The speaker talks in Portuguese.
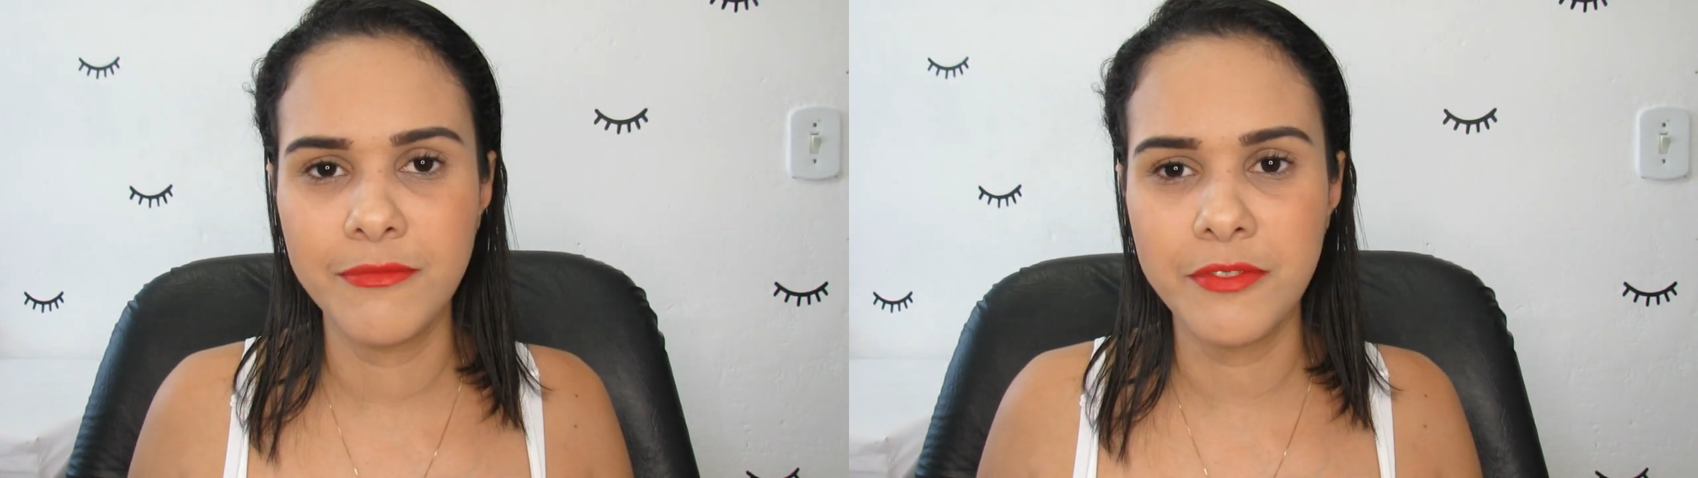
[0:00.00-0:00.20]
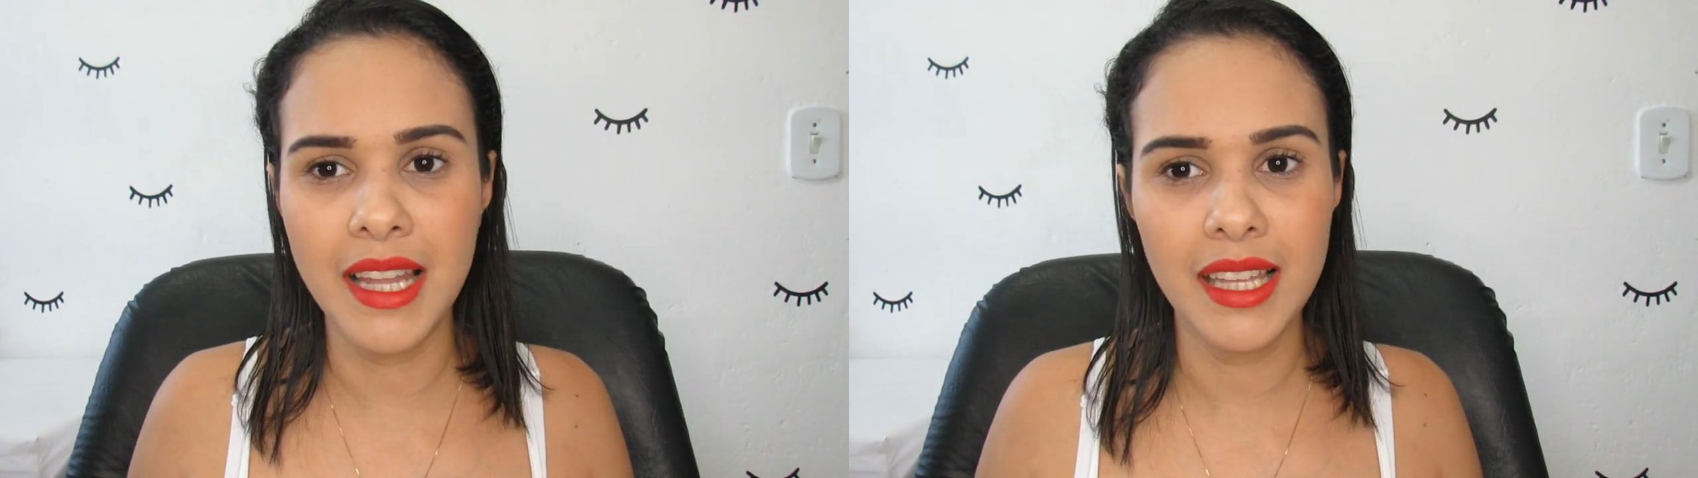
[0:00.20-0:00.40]

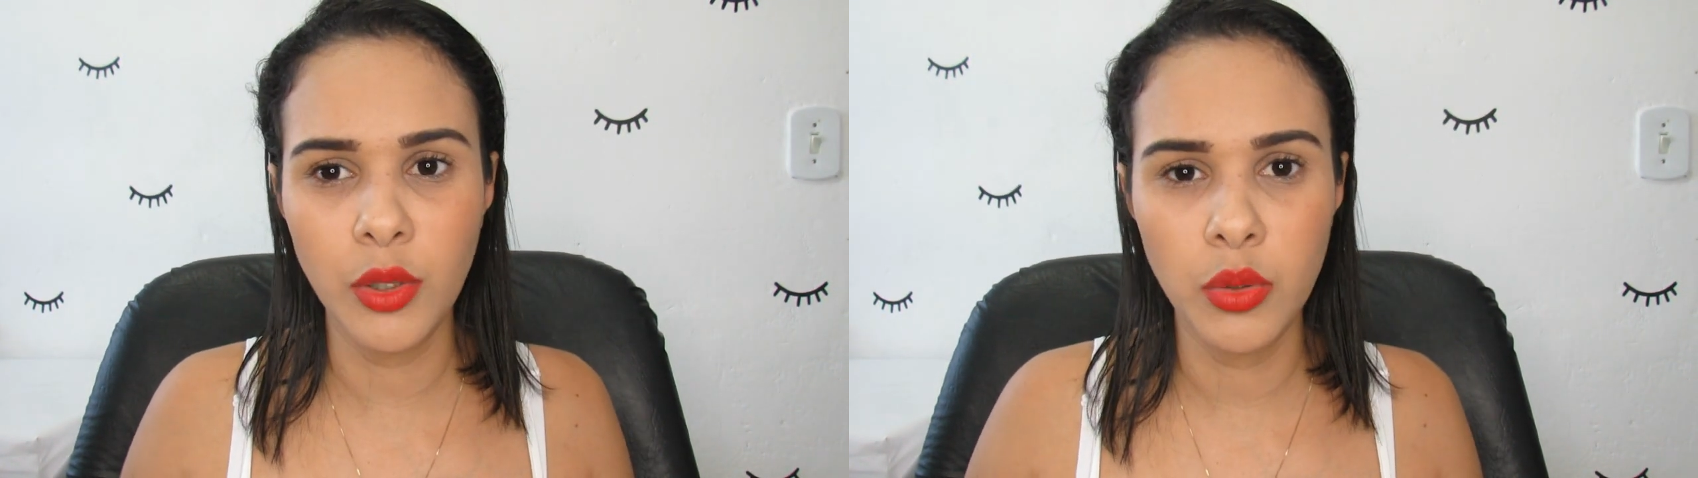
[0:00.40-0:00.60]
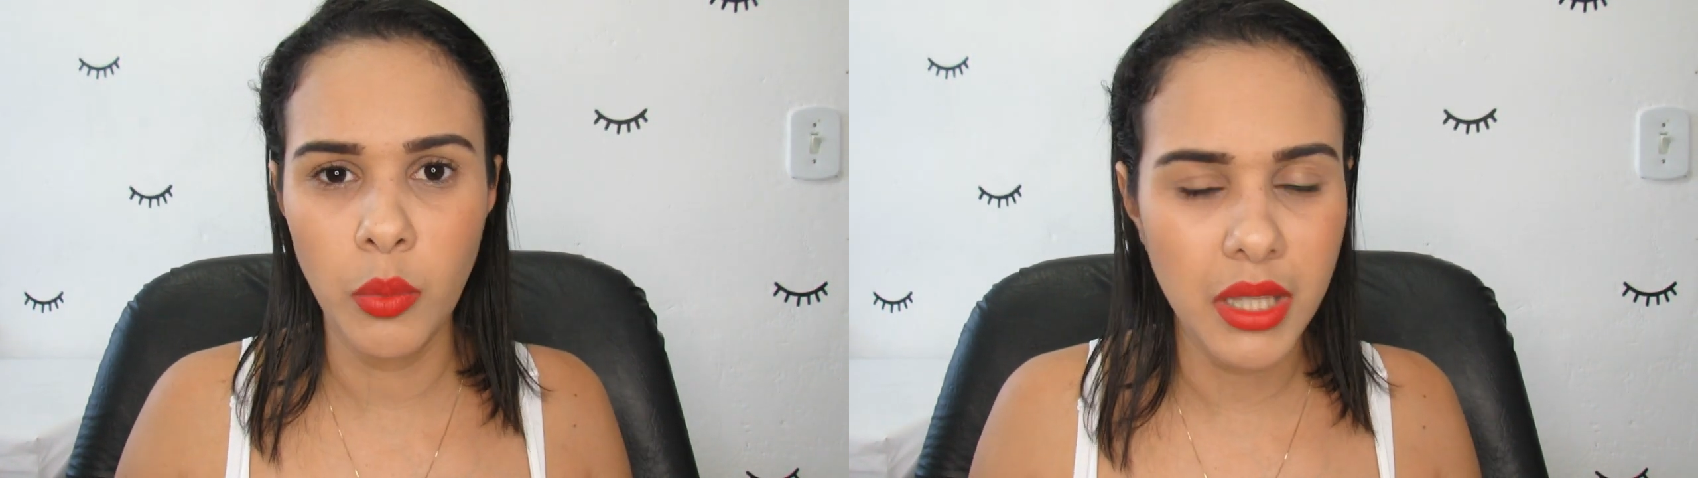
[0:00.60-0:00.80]
falar
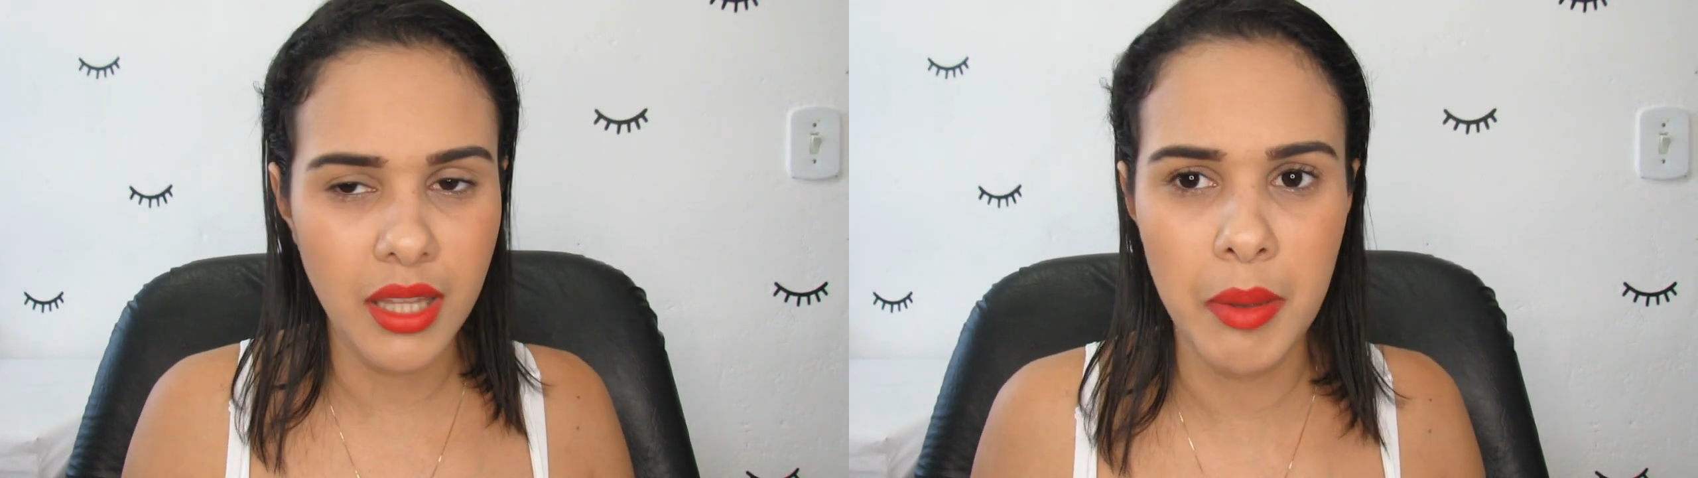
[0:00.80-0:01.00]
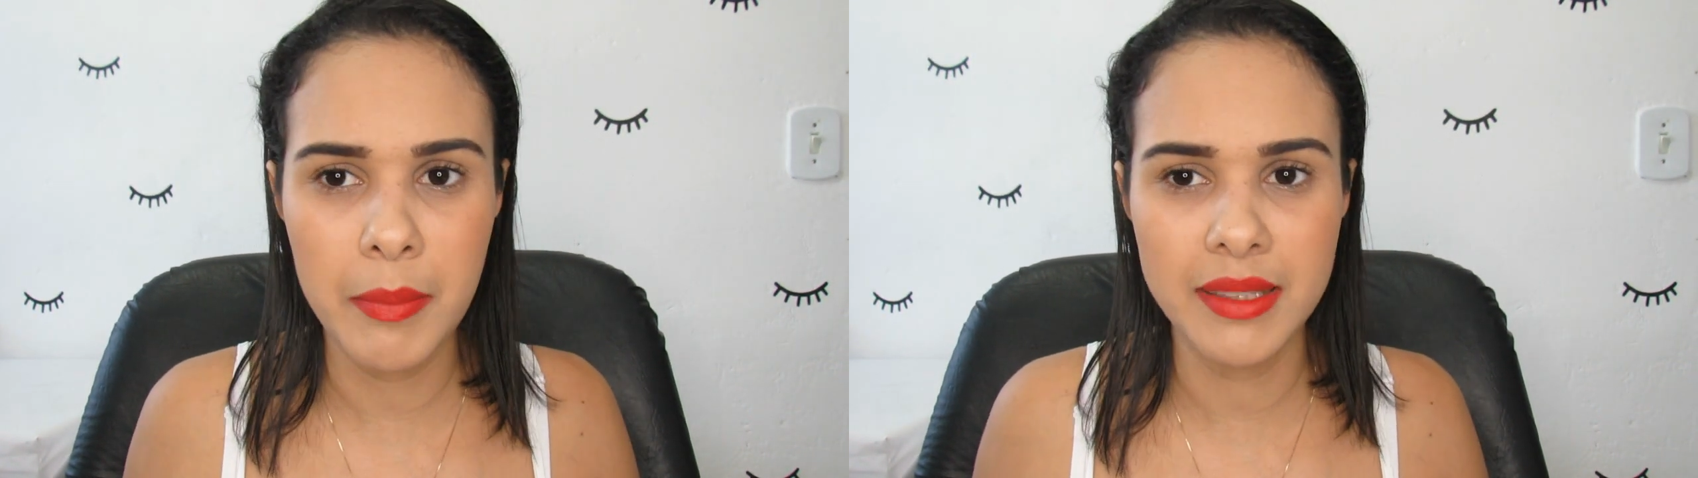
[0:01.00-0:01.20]
que eu não ia
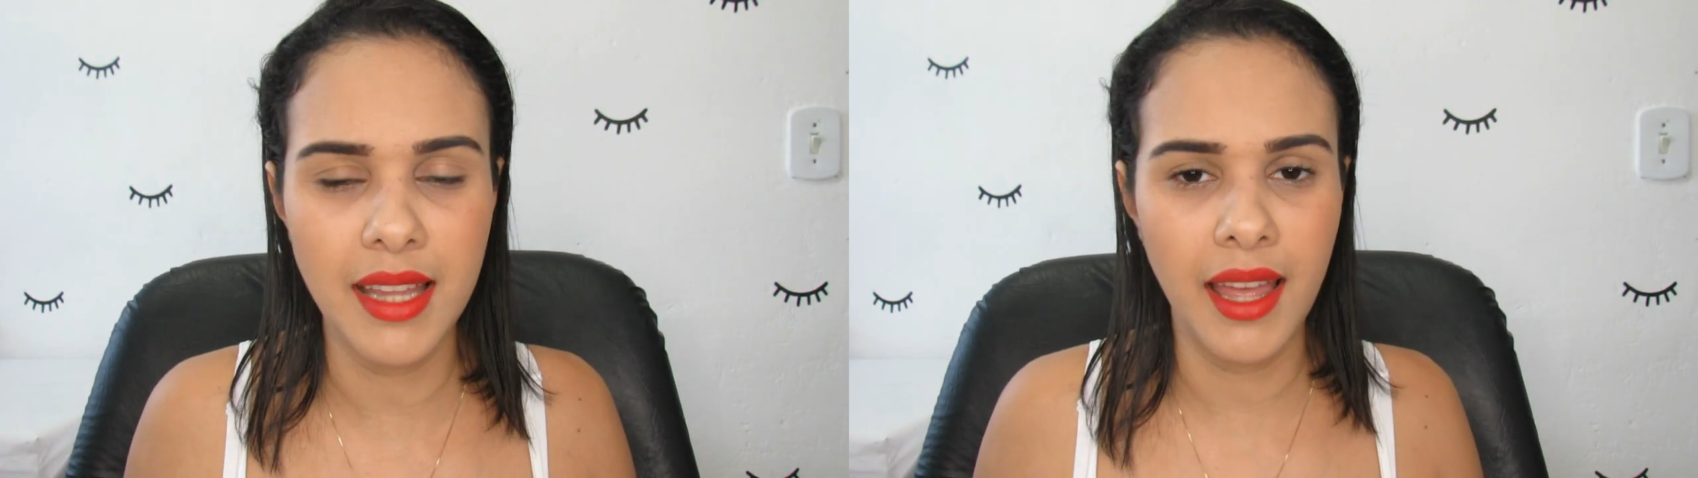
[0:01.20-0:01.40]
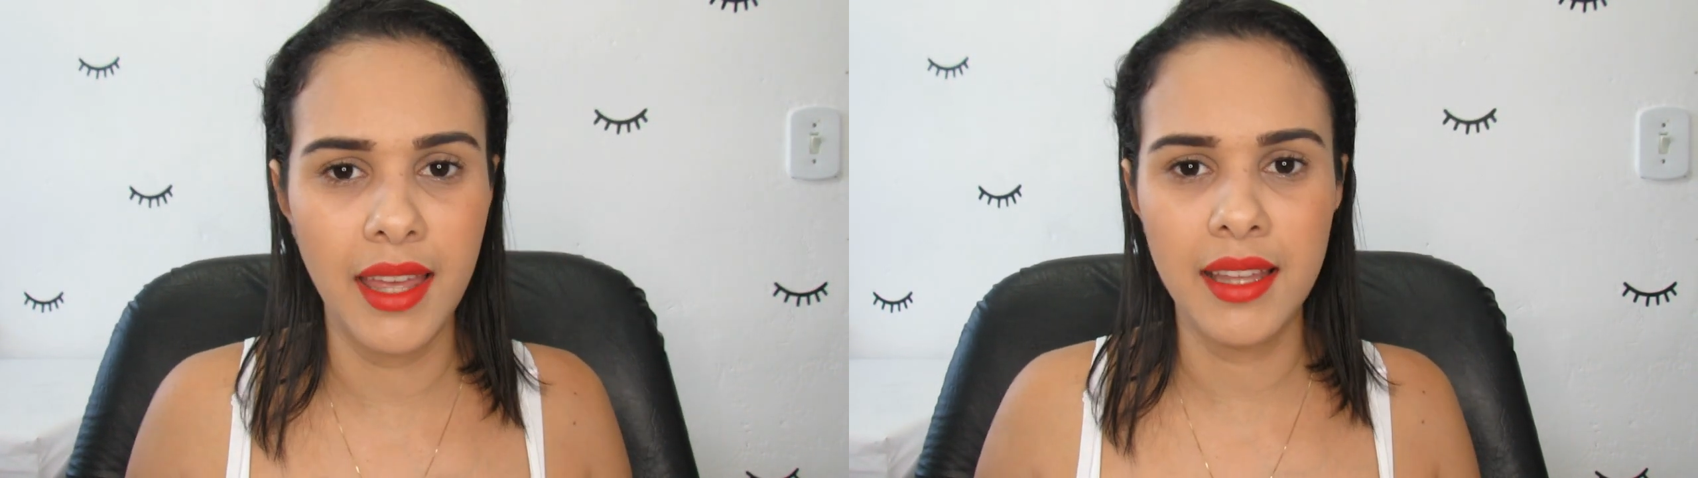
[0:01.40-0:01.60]

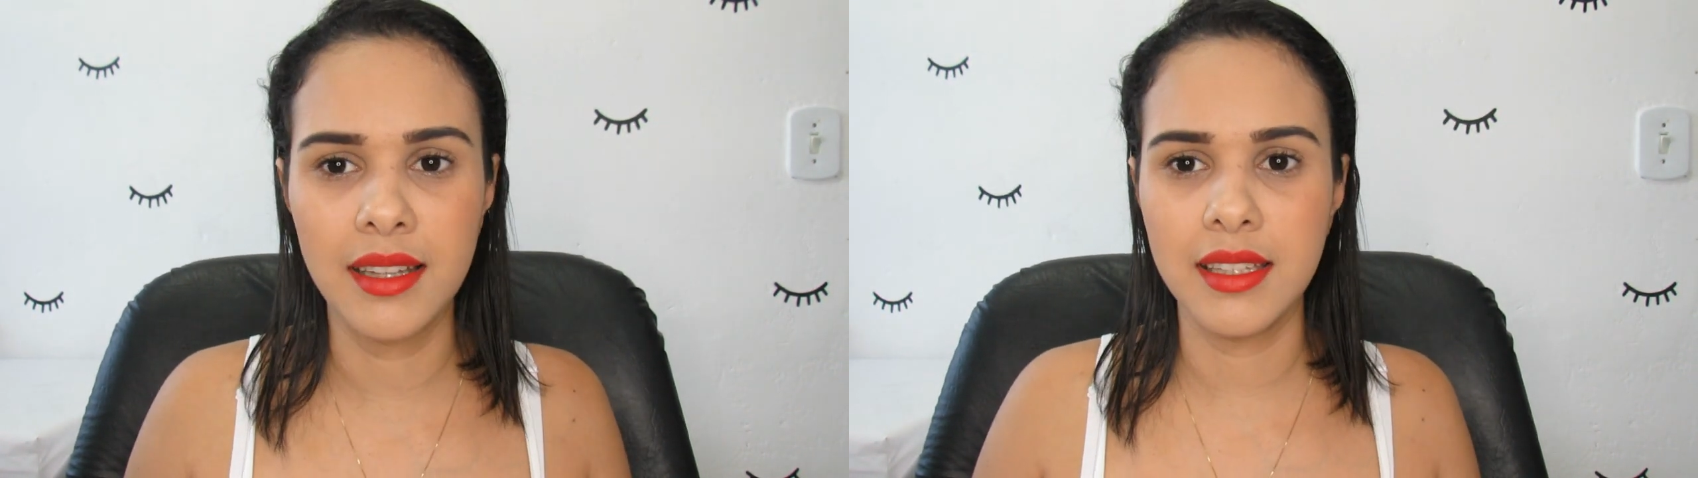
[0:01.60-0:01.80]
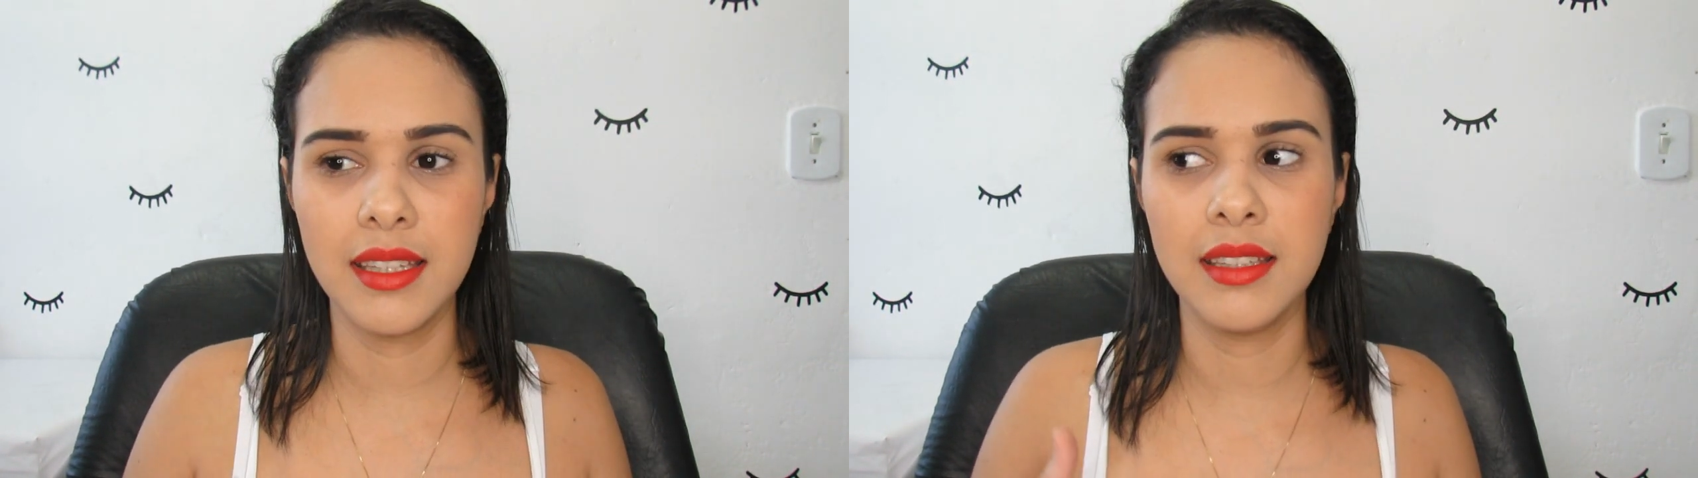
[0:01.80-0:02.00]
amamentar
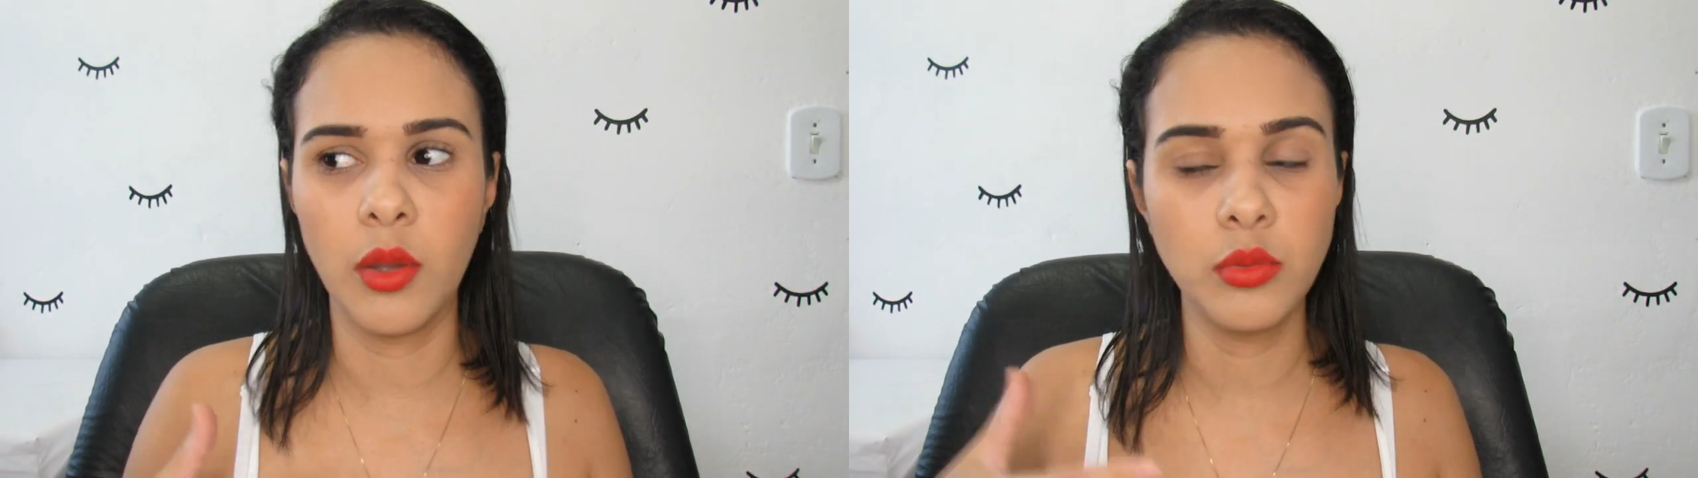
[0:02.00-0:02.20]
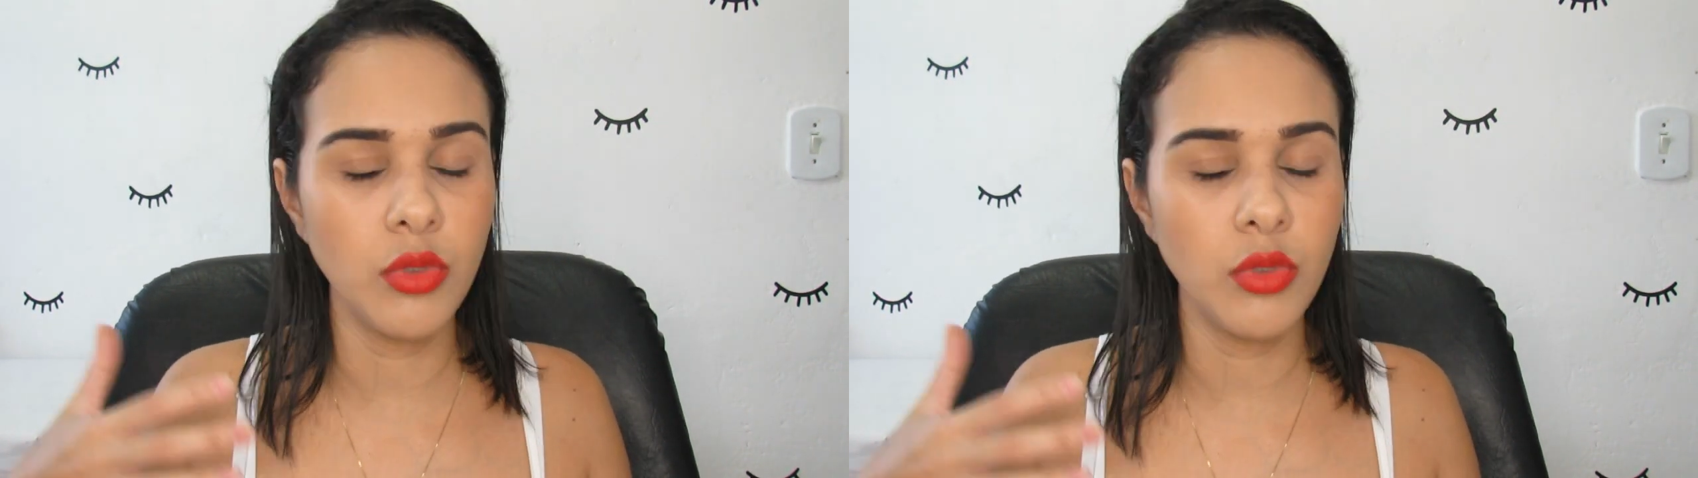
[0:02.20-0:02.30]
ela, que não,